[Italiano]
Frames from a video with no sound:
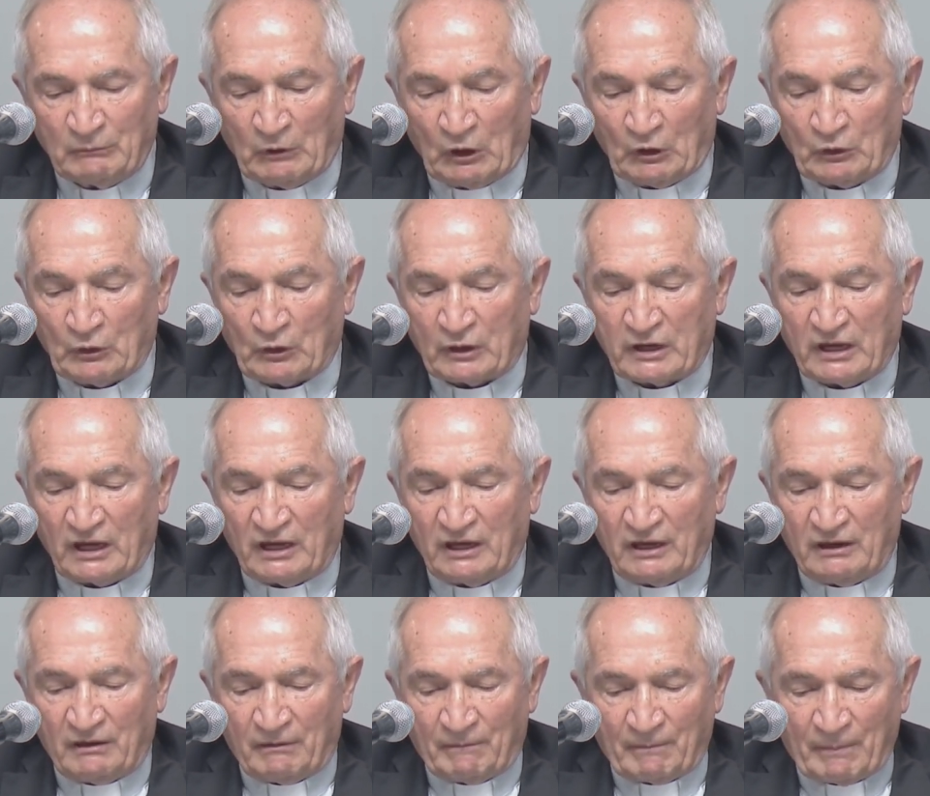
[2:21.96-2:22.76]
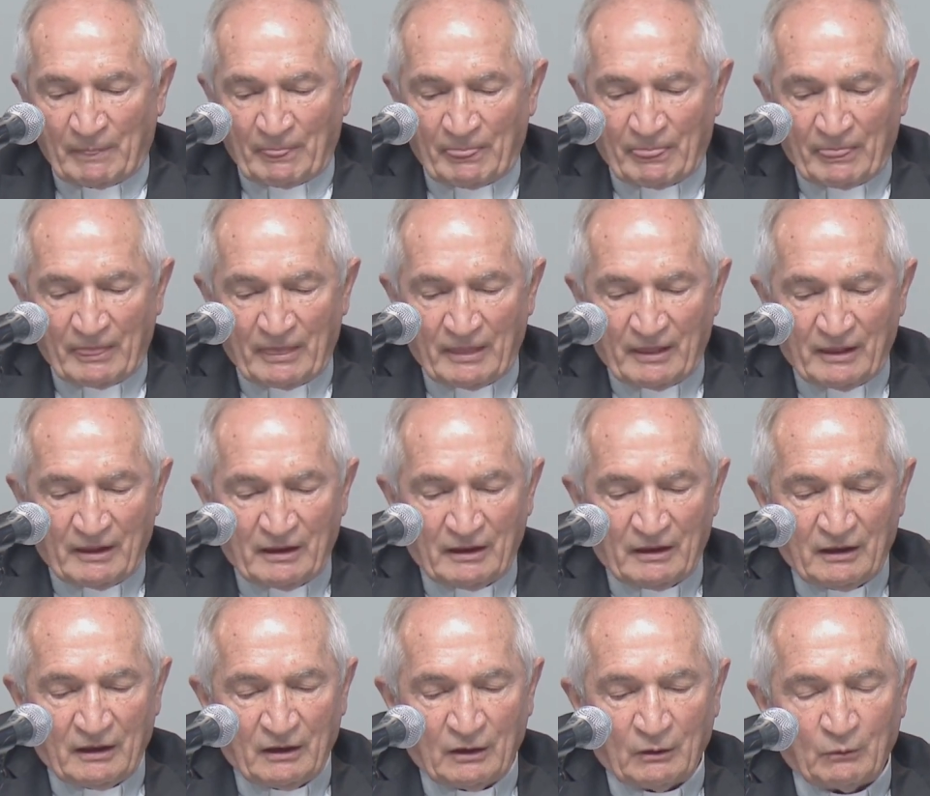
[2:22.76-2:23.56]
in modo che
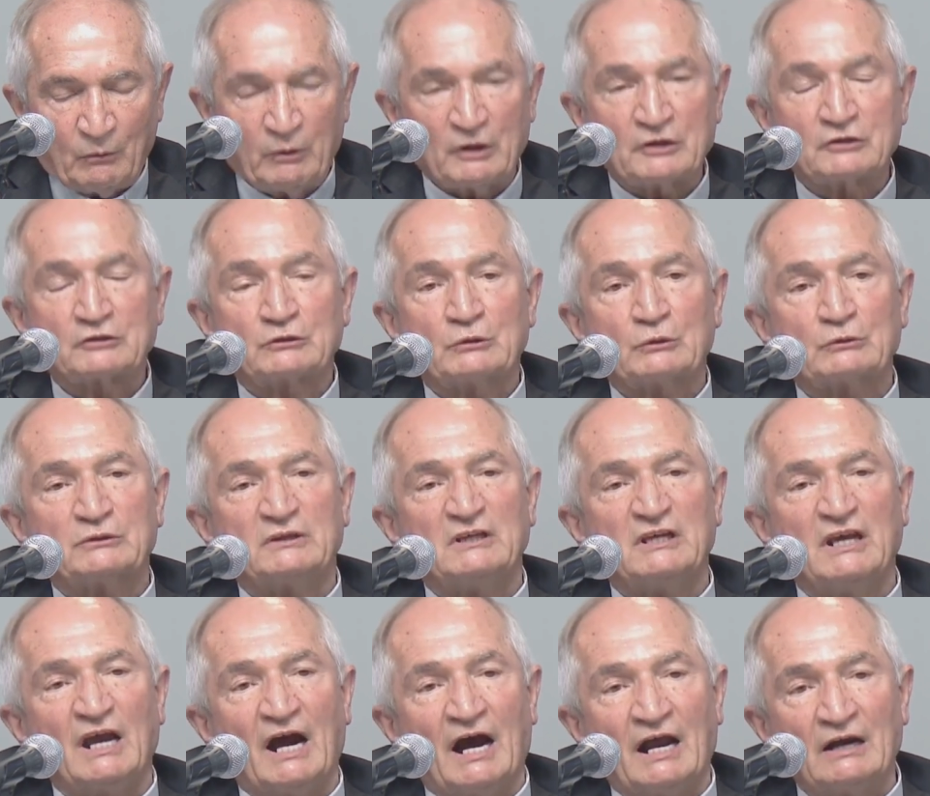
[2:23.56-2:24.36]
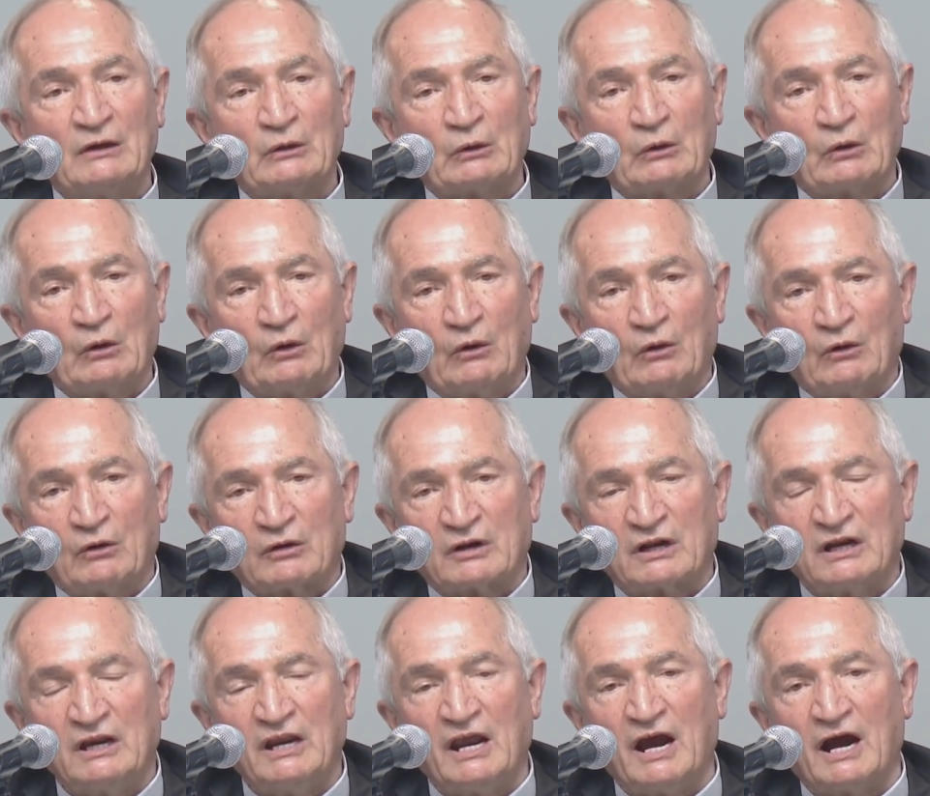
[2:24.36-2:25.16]
questo
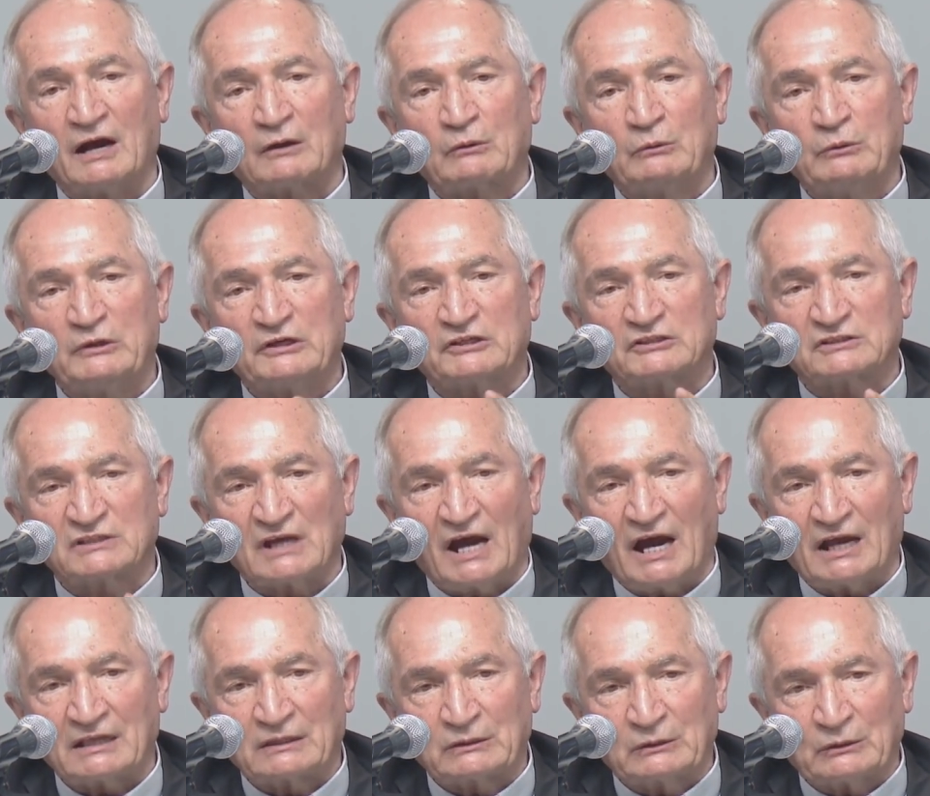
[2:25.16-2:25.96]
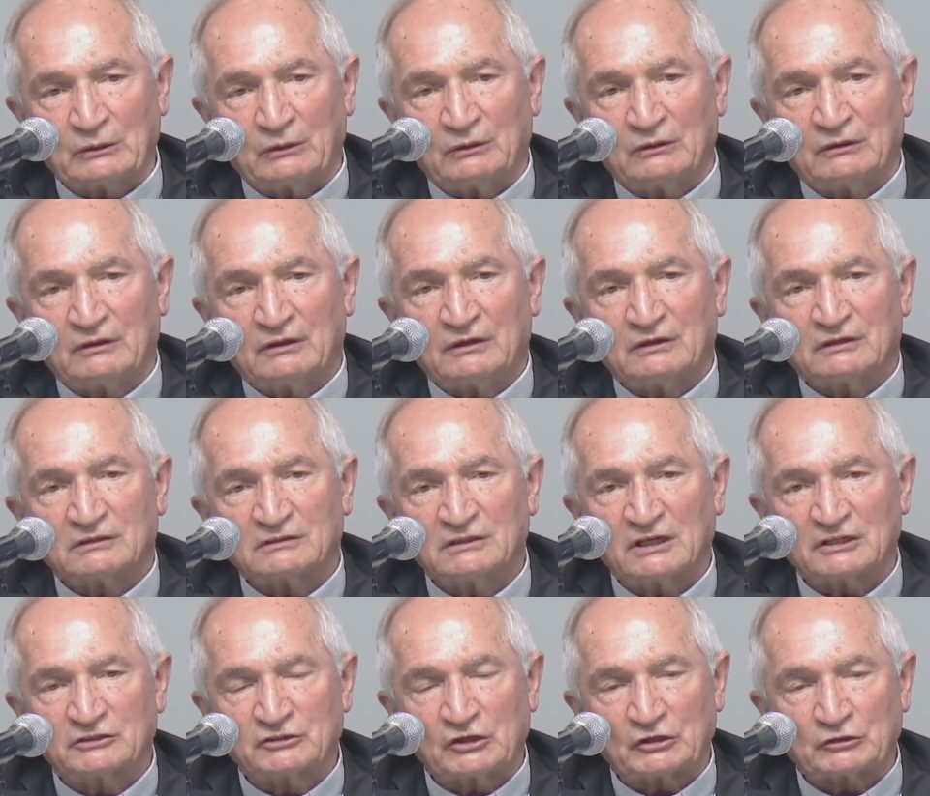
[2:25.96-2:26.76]
dialogo riacquistato
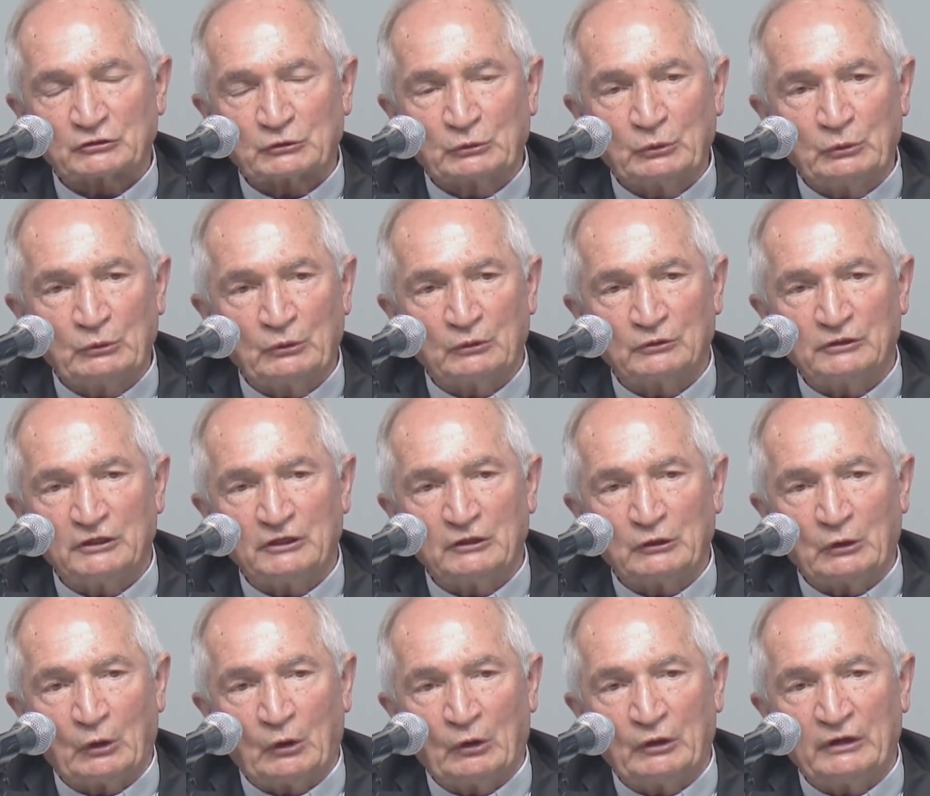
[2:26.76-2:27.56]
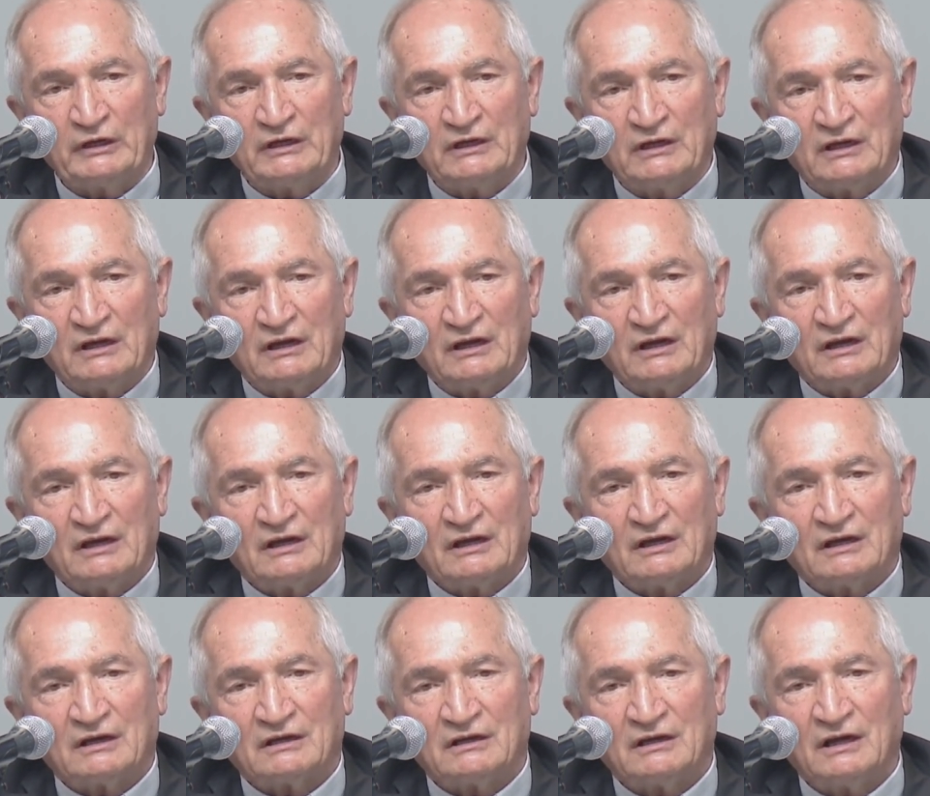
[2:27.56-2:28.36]
da ciascuno di noi
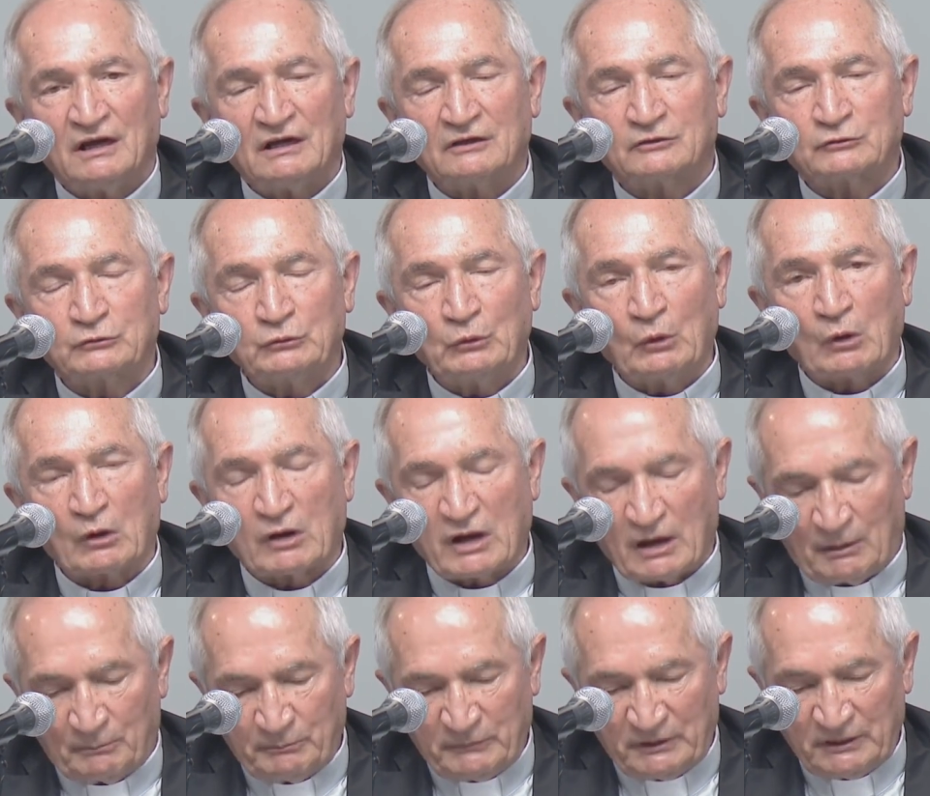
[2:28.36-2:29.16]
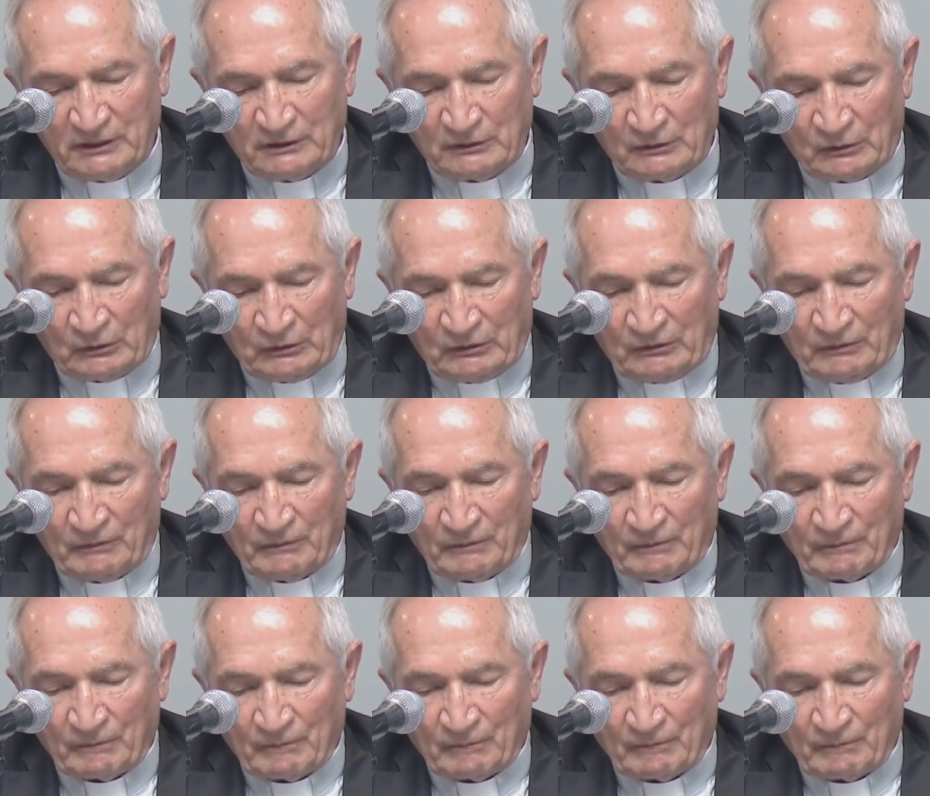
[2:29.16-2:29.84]
nel suo cammino